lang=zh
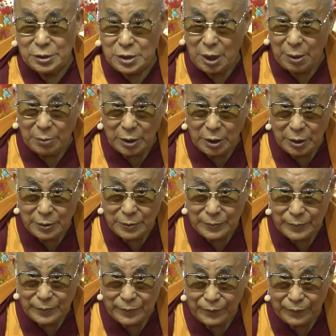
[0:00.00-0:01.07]
就是菩提也
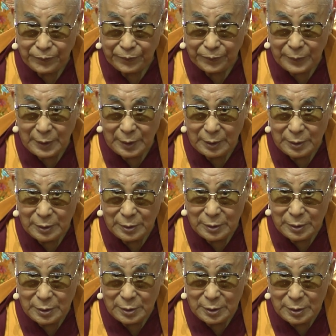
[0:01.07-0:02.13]
说哈，
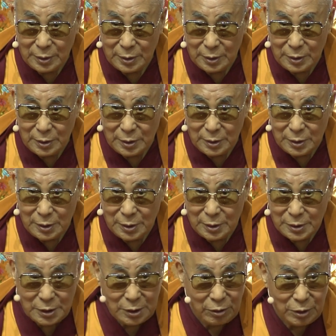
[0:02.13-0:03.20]
成就
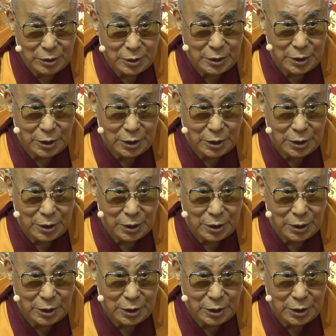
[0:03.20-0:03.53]
了大